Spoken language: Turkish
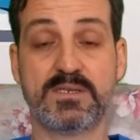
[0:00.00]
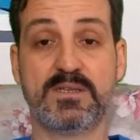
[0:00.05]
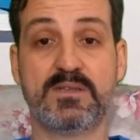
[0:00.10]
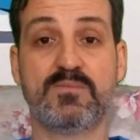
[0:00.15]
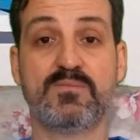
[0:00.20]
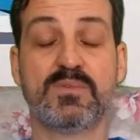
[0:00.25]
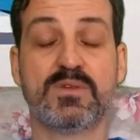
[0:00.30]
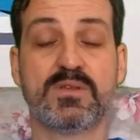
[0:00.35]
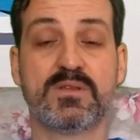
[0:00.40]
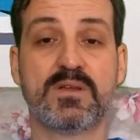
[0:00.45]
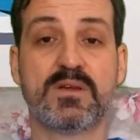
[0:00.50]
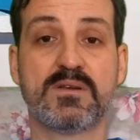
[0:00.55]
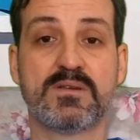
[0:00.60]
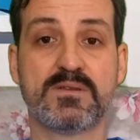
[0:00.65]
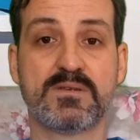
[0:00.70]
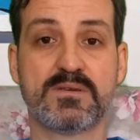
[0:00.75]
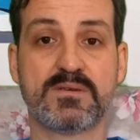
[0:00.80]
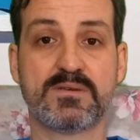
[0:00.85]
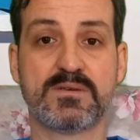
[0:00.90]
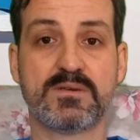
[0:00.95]

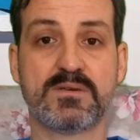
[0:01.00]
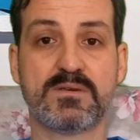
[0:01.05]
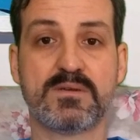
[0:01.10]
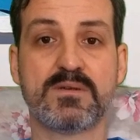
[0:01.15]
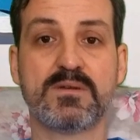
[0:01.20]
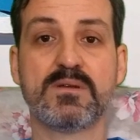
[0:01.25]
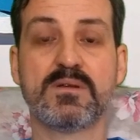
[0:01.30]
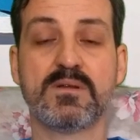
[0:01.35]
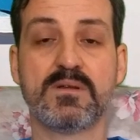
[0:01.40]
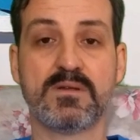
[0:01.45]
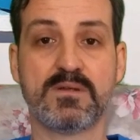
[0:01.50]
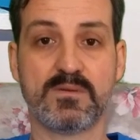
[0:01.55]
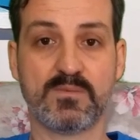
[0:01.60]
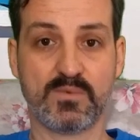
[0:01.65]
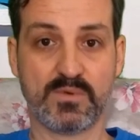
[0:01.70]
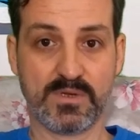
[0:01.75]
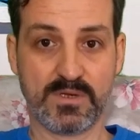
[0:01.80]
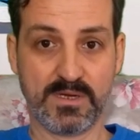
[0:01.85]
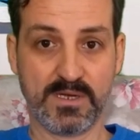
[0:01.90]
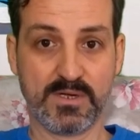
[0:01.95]
rahatsız
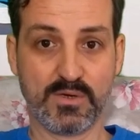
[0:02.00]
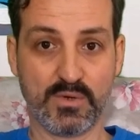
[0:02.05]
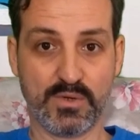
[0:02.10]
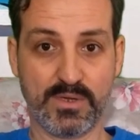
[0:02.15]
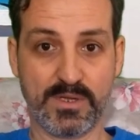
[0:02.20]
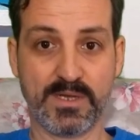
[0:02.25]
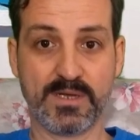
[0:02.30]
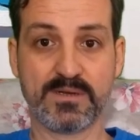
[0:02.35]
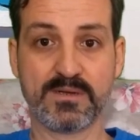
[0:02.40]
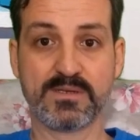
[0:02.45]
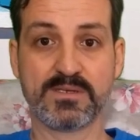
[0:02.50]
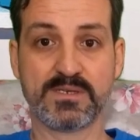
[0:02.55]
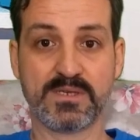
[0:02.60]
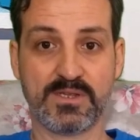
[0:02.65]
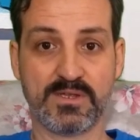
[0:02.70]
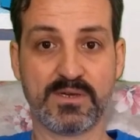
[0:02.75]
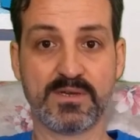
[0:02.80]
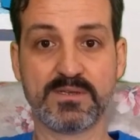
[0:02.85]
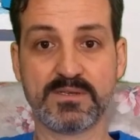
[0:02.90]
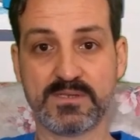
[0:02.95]
edilmişlerdir.'' Buna
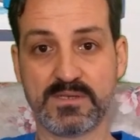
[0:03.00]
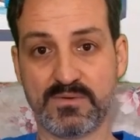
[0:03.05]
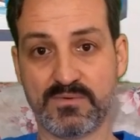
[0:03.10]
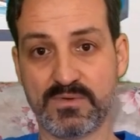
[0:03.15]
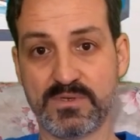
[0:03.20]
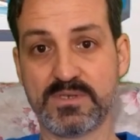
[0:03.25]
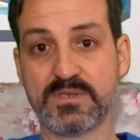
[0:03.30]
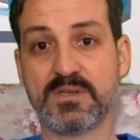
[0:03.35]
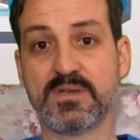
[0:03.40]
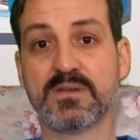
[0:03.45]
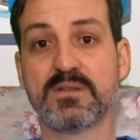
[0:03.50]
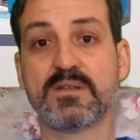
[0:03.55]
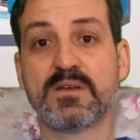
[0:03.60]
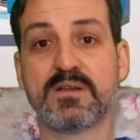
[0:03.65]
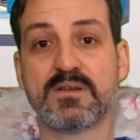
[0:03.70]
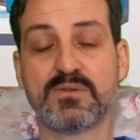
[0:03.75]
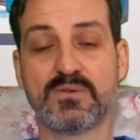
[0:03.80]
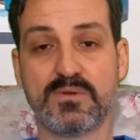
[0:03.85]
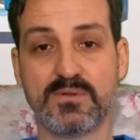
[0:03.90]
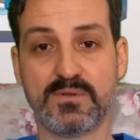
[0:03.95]
ek olarak sıçan,
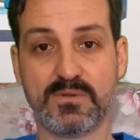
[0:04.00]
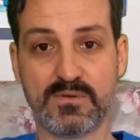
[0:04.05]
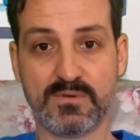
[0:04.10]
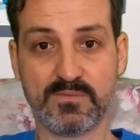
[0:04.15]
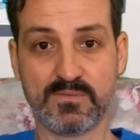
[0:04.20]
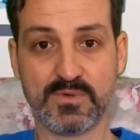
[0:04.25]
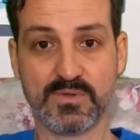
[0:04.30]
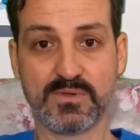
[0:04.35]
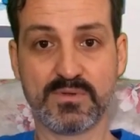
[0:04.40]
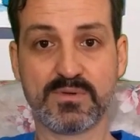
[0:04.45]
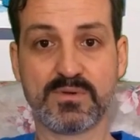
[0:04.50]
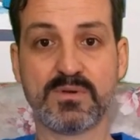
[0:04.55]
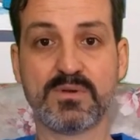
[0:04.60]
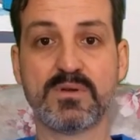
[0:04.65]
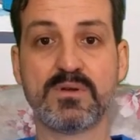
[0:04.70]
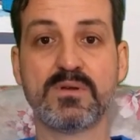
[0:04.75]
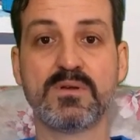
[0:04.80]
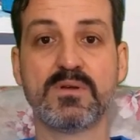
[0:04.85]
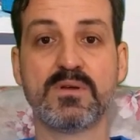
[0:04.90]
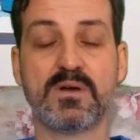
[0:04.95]
sivrisinekler de
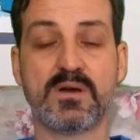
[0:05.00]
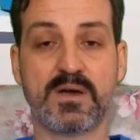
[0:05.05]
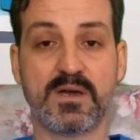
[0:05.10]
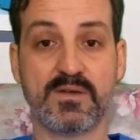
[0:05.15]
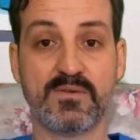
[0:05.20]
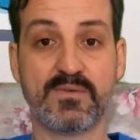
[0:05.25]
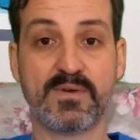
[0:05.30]
öldürülmüştür.